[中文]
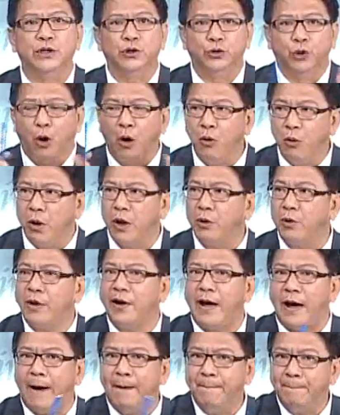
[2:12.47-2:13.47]
你农委
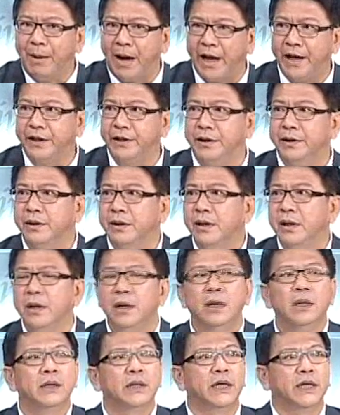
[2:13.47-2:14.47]
会安排的，
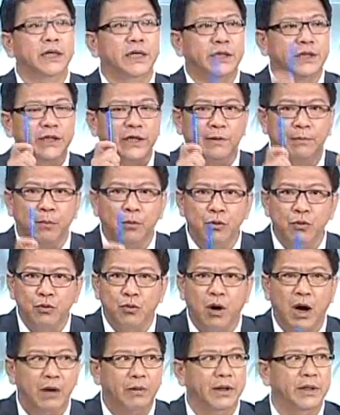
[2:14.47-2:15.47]
去给这个木
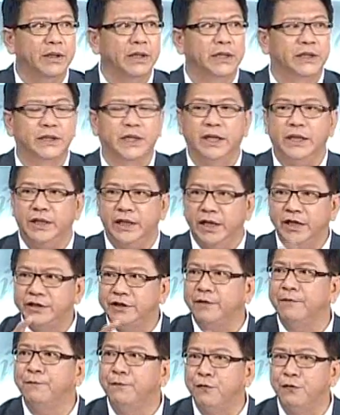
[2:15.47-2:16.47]
瓜园的这个严
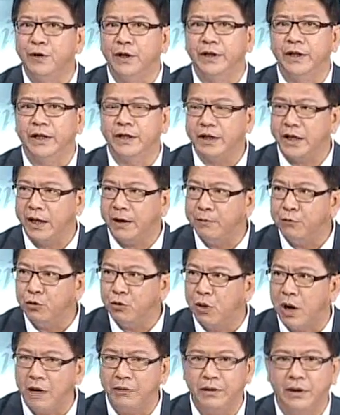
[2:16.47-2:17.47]
姓富人诶木
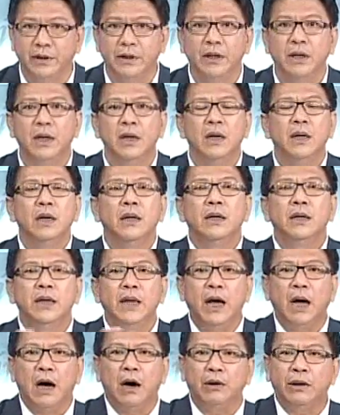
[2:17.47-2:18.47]
瓜园，
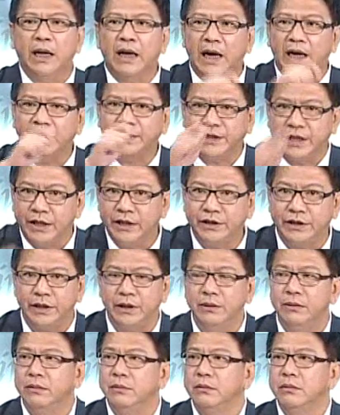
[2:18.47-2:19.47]
你后人给你澄
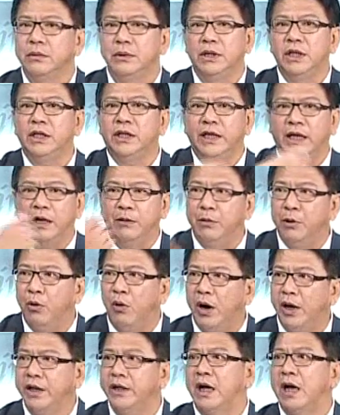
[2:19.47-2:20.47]
清，你听
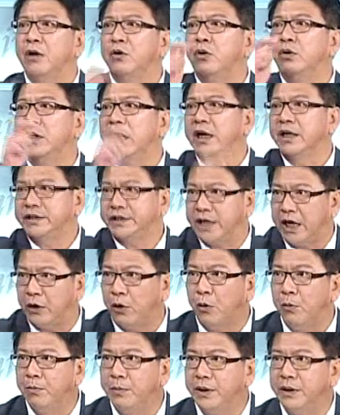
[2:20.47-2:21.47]
无欢喜讲人假
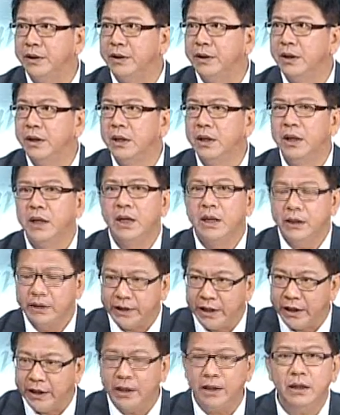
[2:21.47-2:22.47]
农民。
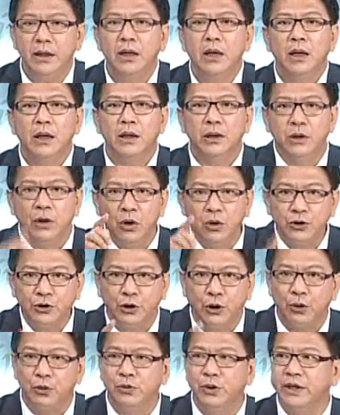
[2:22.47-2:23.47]
第二，永
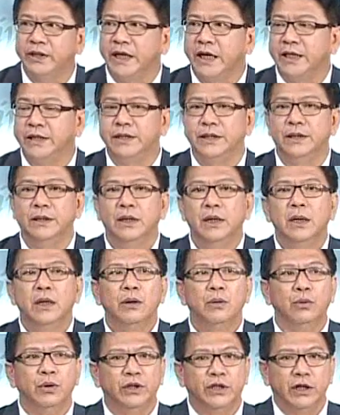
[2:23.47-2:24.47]
久屋的代志，
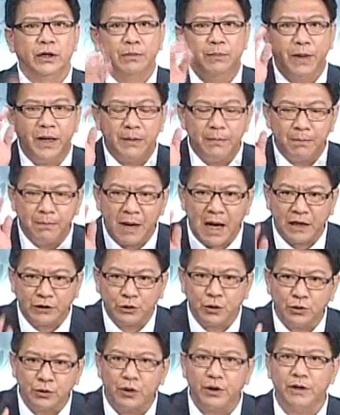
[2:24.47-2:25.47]
为着要马
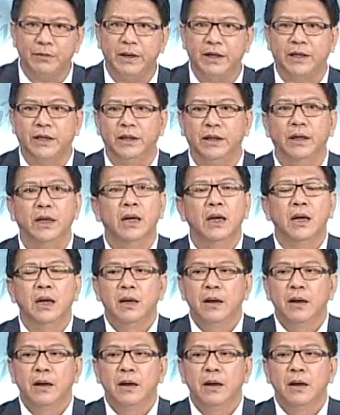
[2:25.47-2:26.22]
总统你要去，